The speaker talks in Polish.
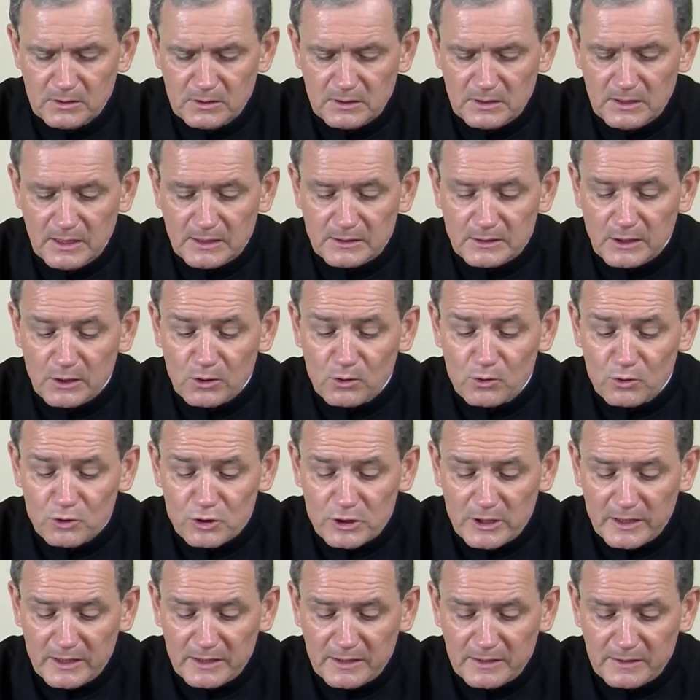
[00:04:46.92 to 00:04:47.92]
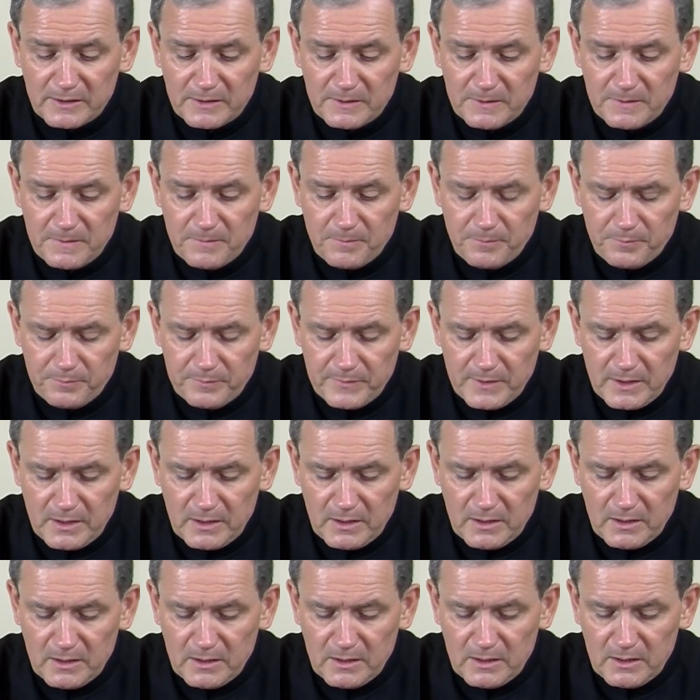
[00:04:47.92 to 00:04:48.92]
Dlatego, że
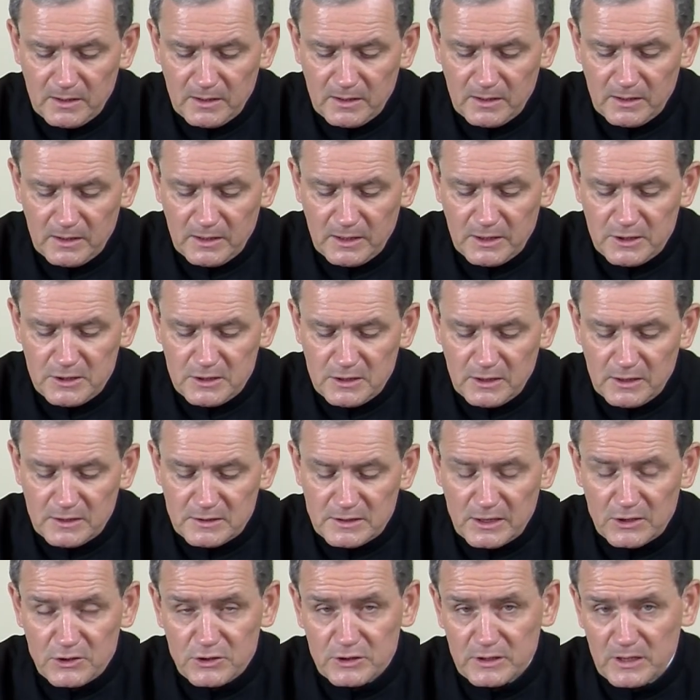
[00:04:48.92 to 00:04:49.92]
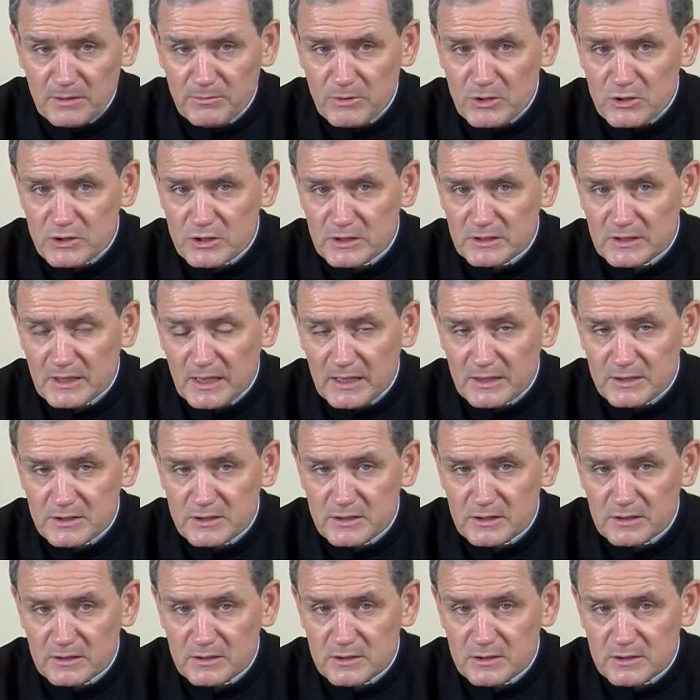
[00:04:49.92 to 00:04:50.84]
jeśli zaczniemy czytać